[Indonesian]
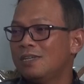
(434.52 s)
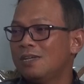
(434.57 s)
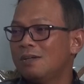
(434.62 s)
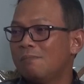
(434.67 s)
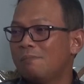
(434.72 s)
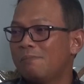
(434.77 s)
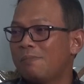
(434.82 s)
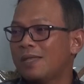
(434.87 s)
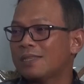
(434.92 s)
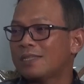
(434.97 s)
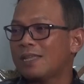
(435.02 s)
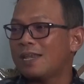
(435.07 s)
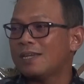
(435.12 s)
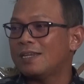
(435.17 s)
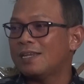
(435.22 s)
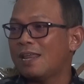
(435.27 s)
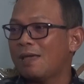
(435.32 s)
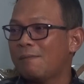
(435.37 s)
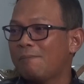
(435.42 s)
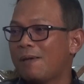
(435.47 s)
hmm.
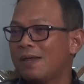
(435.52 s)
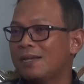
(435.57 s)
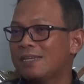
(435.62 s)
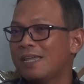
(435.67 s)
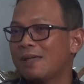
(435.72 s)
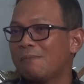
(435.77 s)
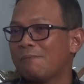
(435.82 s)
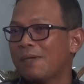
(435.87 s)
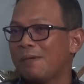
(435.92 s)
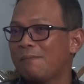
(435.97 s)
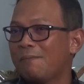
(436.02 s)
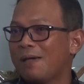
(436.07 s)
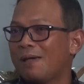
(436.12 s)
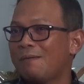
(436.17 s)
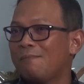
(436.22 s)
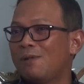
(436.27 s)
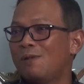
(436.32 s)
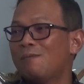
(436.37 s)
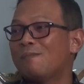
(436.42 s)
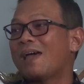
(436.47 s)
4x8 yang
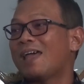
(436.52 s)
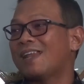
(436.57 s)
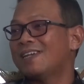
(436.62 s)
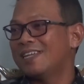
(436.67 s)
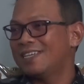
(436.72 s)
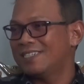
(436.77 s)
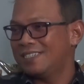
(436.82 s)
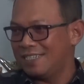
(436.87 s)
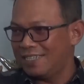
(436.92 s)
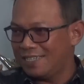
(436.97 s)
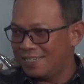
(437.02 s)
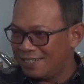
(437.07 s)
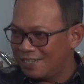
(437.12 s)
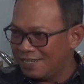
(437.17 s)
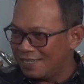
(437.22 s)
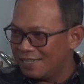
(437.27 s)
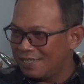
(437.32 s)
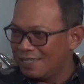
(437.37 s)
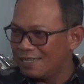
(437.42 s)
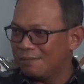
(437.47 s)
memang belum ada sih
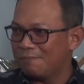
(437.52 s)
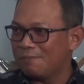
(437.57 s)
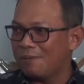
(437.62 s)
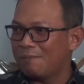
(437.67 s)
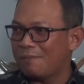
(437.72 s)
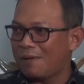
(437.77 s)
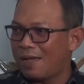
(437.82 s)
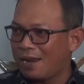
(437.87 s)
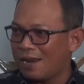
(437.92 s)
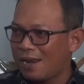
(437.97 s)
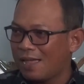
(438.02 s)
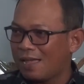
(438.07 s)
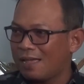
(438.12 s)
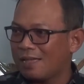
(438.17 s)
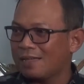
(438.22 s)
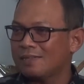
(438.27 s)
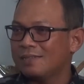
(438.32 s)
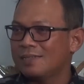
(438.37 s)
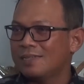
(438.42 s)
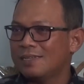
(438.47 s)
di
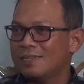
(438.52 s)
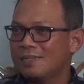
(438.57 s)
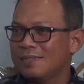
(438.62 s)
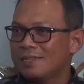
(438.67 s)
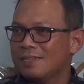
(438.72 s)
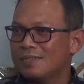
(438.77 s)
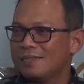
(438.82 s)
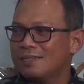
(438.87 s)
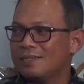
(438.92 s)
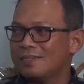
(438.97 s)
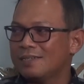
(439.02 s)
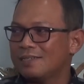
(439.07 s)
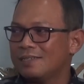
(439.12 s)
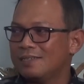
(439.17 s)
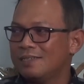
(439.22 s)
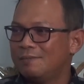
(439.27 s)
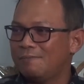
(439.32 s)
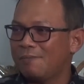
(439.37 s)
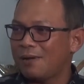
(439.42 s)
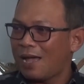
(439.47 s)
Pemalang.
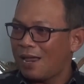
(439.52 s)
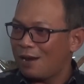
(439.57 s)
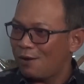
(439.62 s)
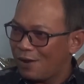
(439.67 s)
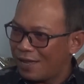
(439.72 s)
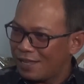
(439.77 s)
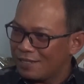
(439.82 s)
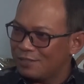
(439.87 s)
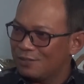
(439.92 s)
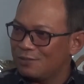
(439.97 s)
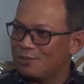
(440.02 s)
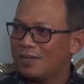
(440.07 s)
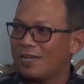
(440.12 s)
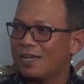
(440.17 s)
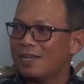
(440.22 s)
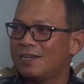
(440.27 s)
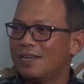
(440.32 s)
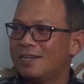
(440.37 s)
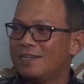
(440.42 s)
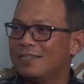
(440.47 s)
Eh, di Pekalongan
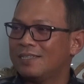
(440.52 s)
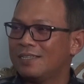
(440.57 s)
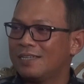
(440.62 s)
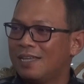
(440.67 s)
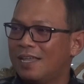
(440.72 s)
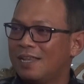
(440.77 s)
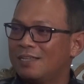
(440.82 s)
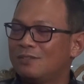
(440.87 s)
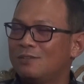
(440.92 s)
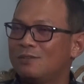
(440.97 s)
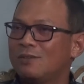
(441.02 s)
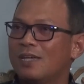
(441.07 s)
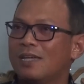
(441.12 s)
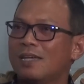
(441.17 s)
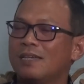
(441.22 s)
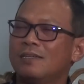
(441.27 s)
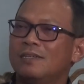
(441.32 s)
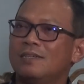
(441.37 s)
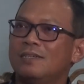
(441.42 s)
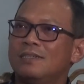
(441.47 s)
juga dan di Tegal
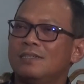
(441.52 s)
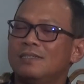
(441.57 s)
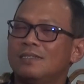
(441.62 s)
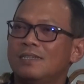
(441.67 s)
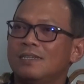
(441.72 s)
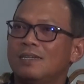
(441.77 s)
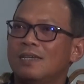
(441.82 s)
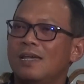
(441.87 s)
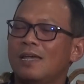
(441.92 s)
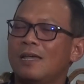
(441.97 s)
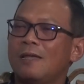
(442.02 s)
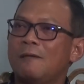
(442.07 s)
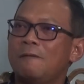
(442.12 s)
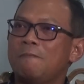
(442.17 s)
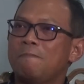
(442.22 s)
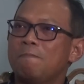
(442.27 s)
juga sehingga Karena